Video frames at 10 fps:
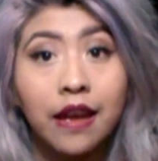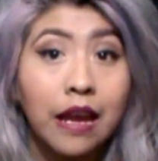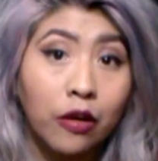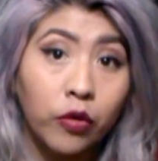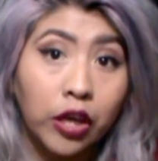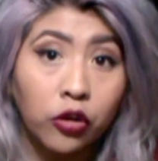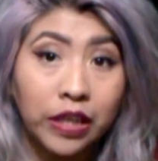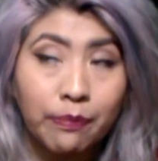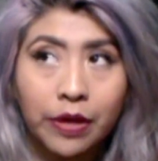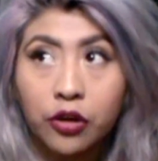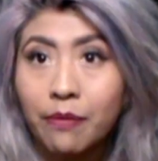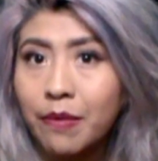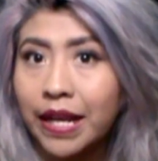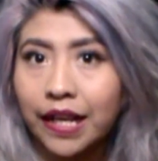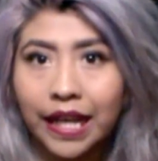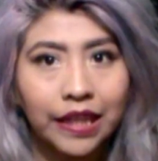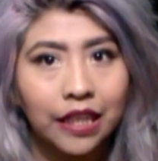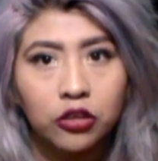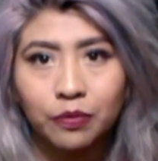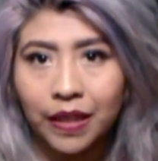En cuidado con el perro, a mí me
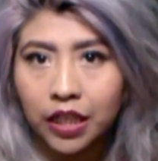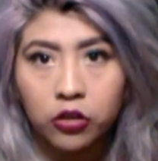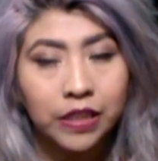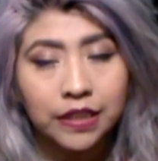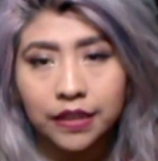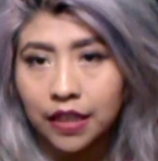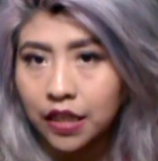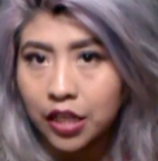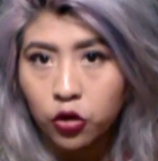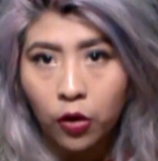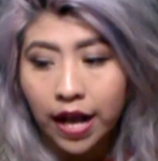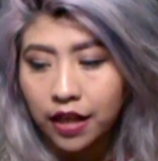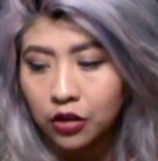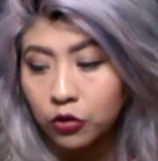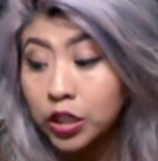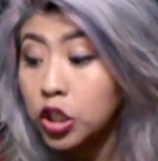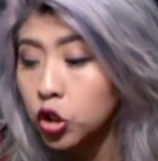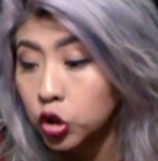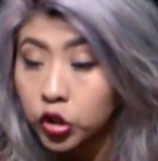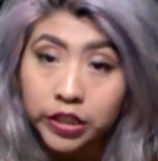encantan los pantalones de tiro alto y
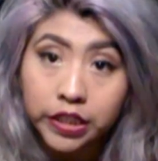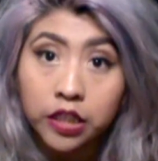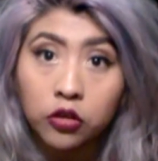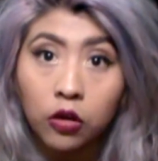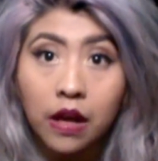yo soy 5.